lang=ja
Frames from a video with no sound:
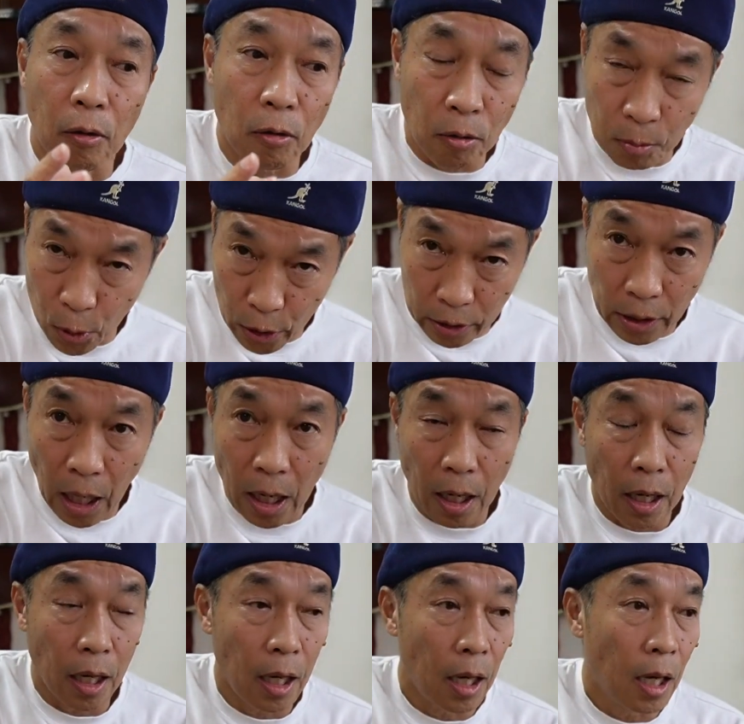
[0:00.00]
覚えた。
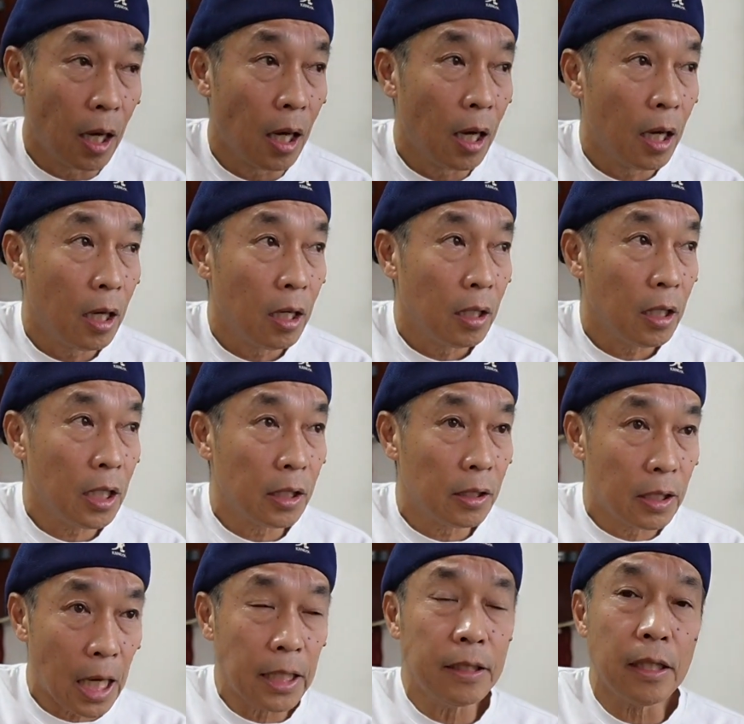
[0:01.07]

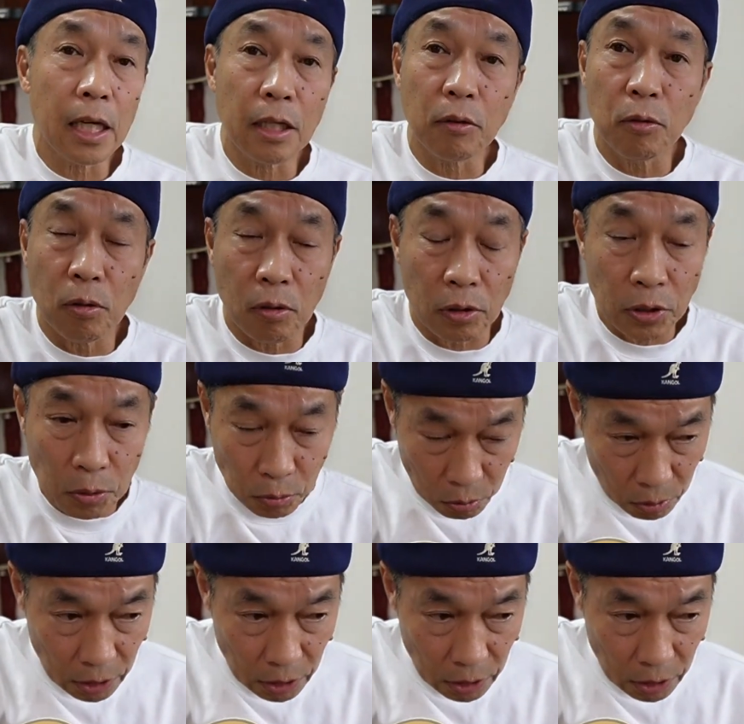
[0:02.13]
大体こう一通